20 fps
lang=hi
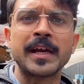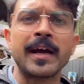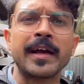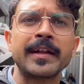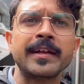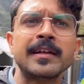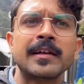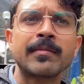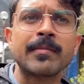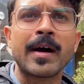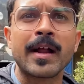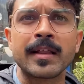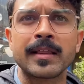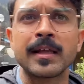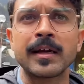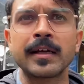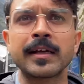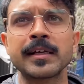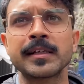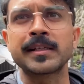आ रही है
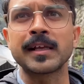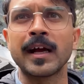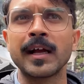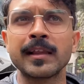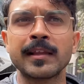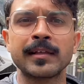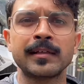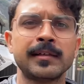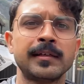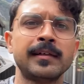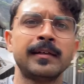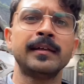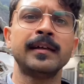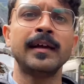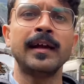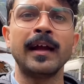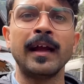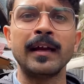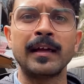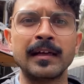मार्ता के साथ
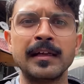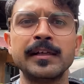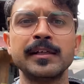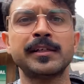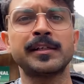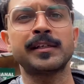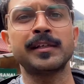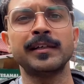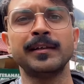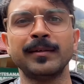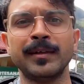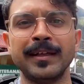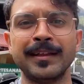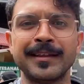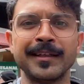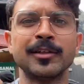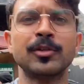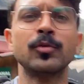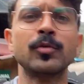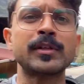एटलीस्ट
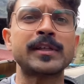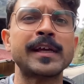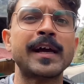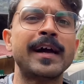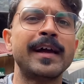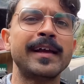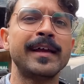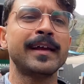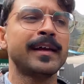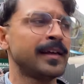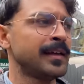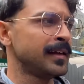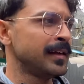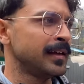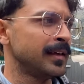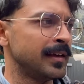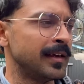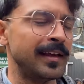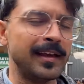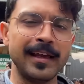इतनी दूर से आए
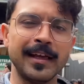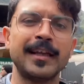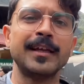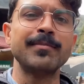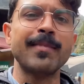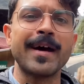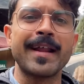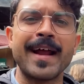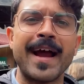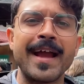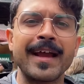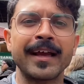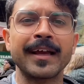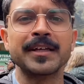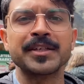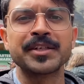हैं एक ही बार आएंगे